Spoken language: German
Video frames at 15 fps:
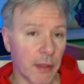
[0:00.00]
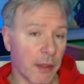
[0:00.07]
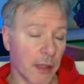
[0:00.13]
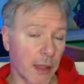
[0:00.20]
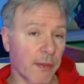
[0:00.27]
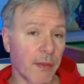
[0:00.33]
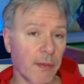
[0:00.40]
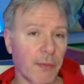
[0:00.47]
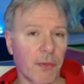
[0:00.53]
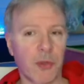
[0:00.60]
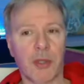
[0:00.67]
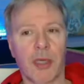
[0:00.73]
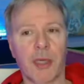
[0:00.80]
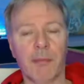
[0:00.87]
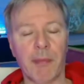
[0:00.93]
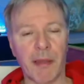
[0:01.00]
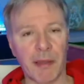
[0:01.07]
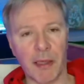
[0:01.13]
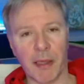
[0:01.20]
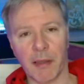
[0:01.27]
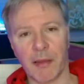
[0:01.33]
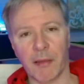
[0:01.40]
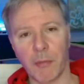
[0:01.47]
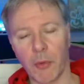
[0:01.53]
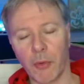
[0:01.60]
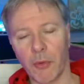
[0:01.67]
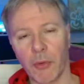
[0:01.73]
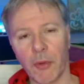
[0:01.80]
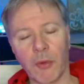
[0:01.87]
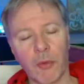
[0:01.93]
Ja, sie wird sich daran messen lassen
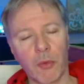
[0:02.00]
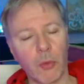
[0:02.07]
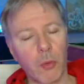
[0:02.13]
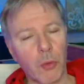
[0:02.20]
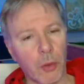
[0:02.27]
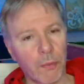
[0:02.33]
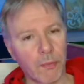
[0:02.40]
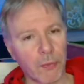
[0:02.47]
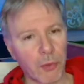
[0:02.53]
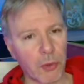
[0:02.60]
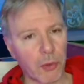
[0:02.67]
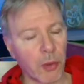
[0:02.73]
müssen in Zukunft,